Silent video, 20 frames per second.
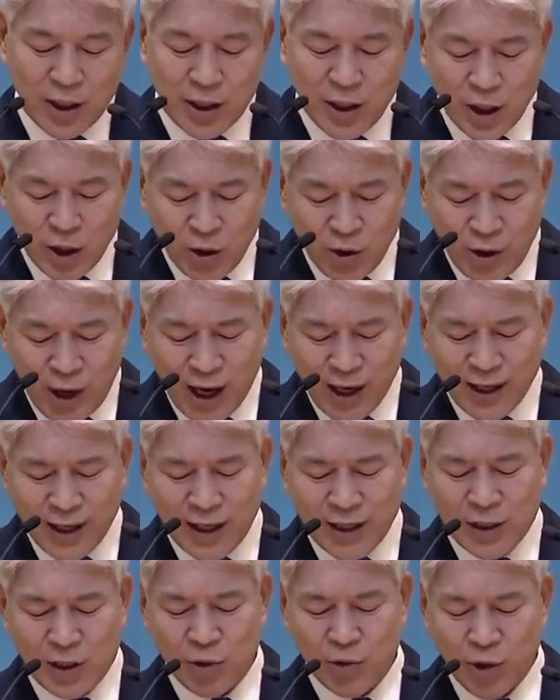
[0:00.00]

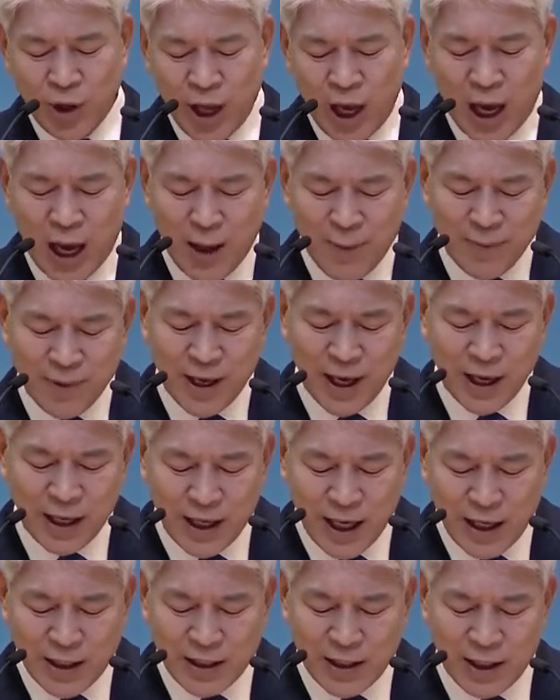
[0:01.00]
여호와께서 우리와 함께
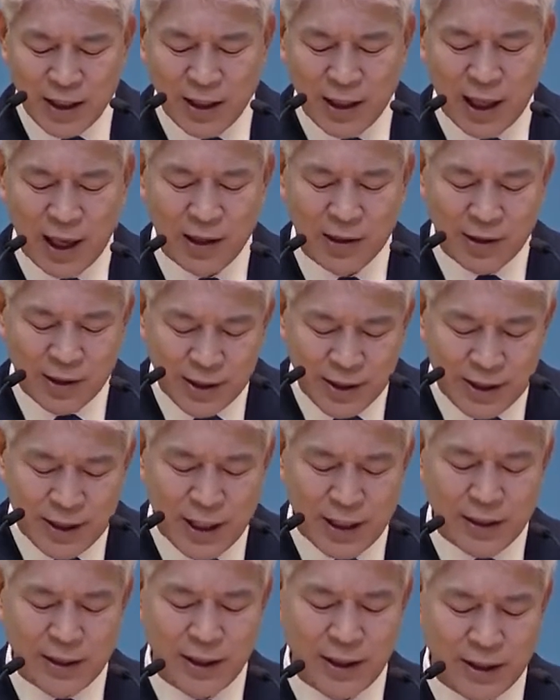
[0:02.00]
계시는데
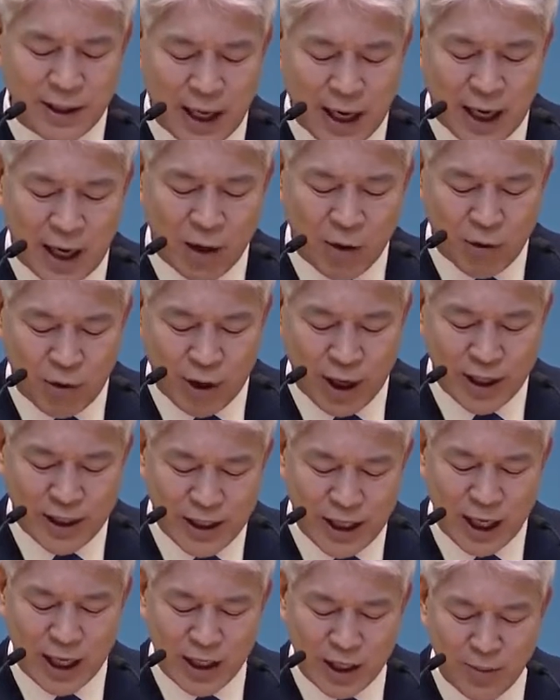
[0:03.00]
어째서 나라
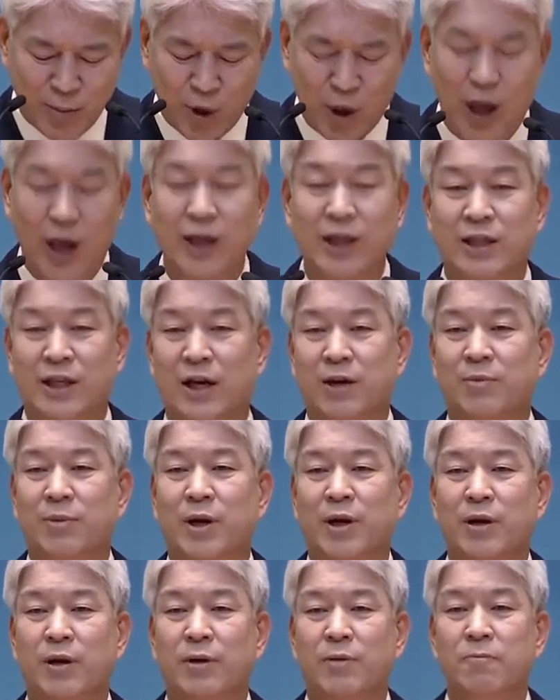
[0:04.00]
꼬라지가 이 모양이냐
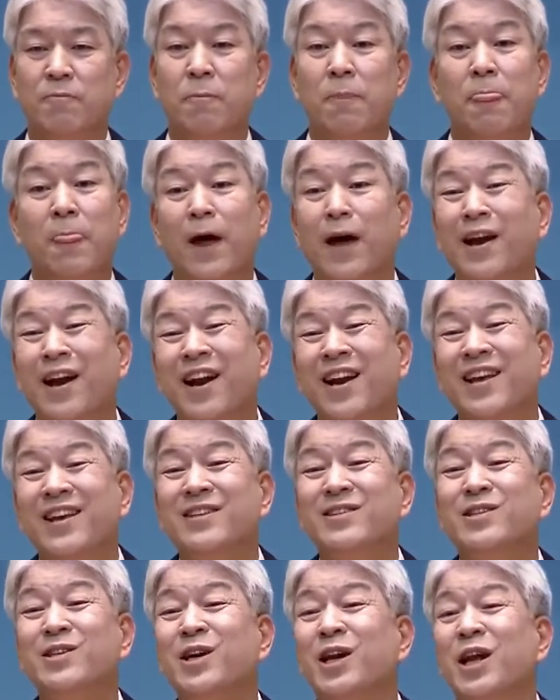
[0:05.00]

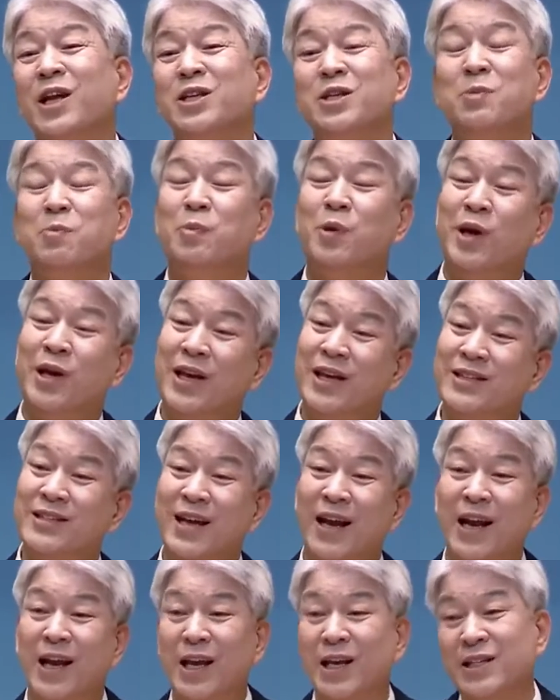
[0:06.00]
하나님께서 그래 시퍼렇게
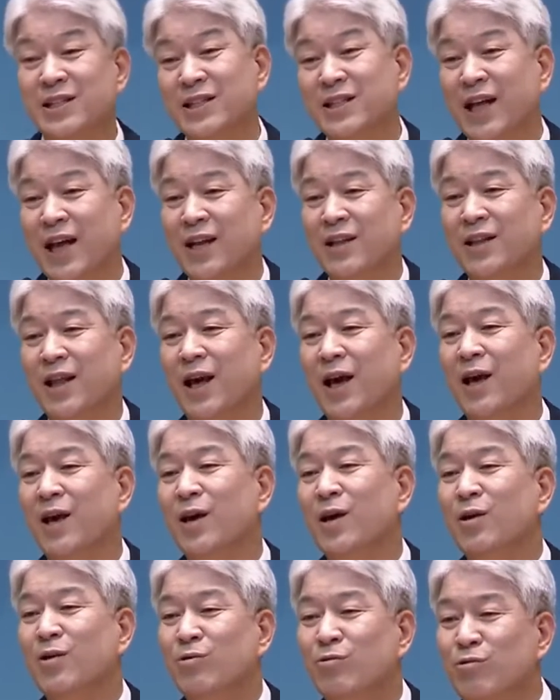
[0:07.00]
살아계신다는데
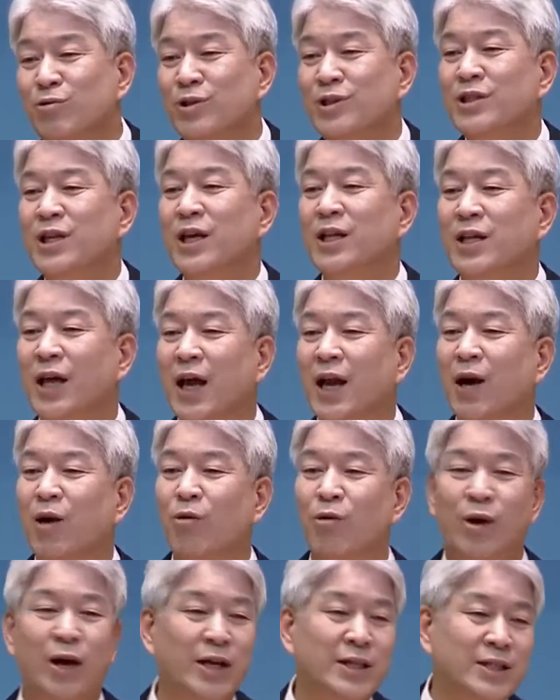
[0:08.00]
우째 나라
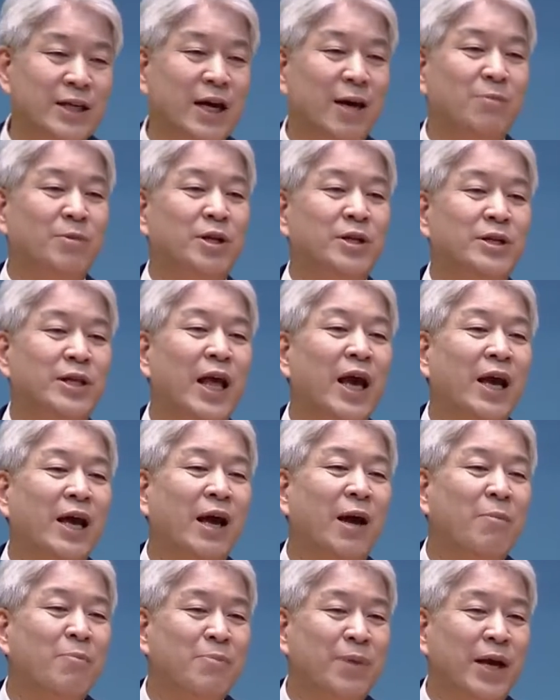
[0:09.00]
꼬라지가 뭐
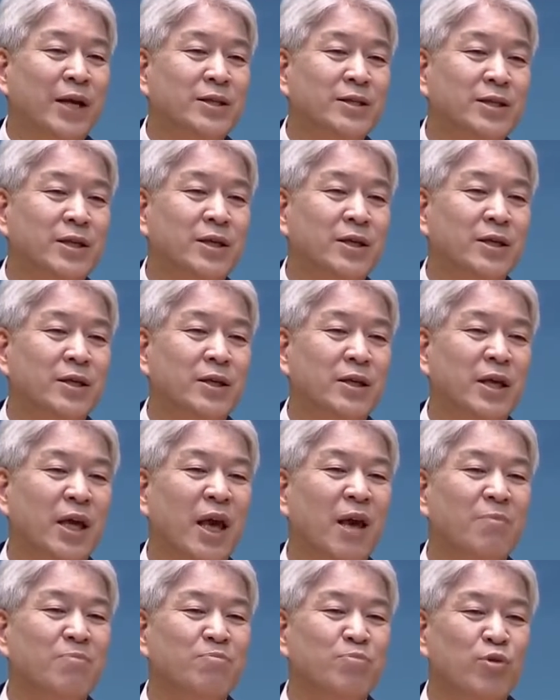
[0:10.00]
택한 백성
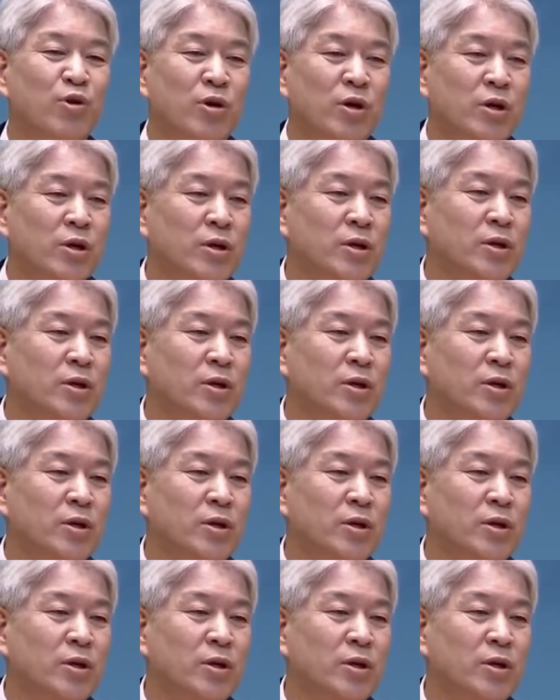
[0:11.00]
개뿔